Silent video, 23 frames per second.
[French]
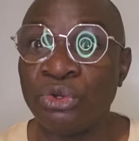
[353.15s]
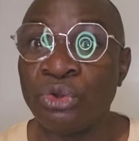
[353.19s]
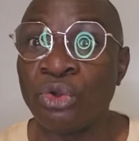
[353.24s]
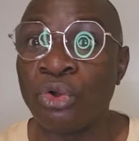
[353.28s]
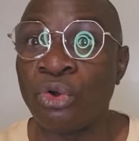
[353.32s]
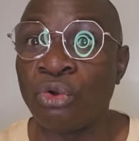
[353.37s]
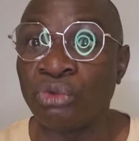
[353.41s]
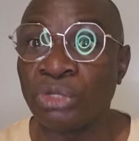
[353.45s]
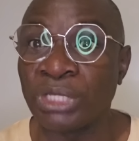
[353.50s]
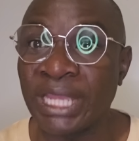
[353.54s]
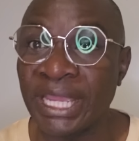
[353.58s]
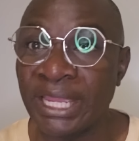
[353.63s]

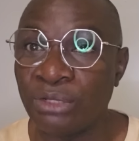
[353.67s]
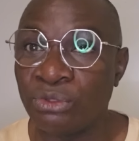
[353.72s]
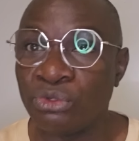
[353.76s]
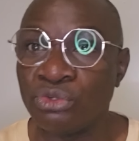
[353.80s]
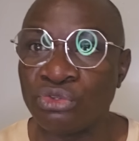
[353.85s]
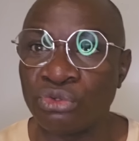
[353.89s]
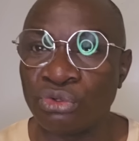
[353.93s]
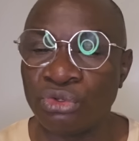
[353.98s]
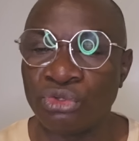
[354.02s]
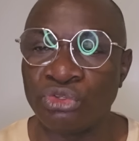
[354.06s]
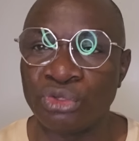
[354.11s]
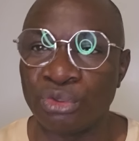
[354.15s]
contraire de
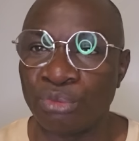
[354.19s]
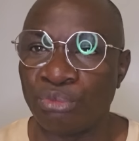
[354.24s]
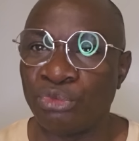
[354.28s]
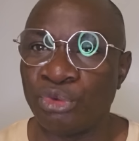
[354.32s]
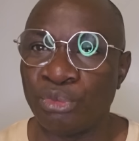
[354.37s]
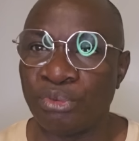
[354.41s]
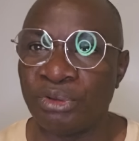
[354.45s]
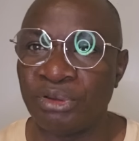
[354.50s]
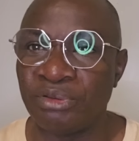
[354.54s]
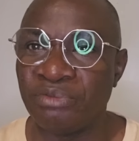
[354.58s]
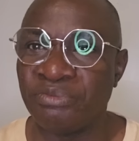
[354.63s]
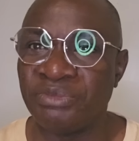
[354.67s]
ce que le
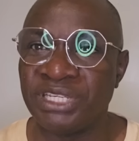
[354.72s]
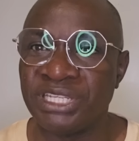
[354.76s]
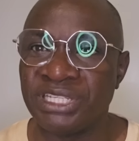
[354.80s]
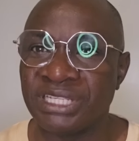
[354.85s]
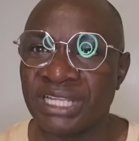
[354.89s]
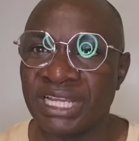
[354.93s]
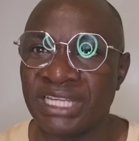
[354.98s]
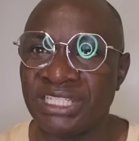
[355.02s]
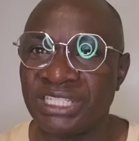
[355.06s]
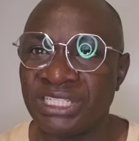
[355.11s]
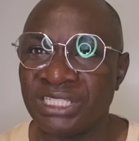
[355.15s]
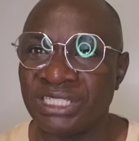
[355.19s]
Premier ministre
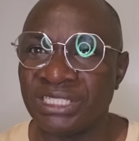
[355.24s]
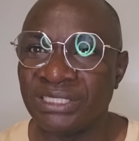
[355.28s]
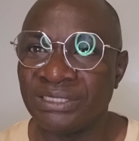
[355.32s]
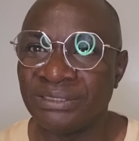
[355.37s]
a dit.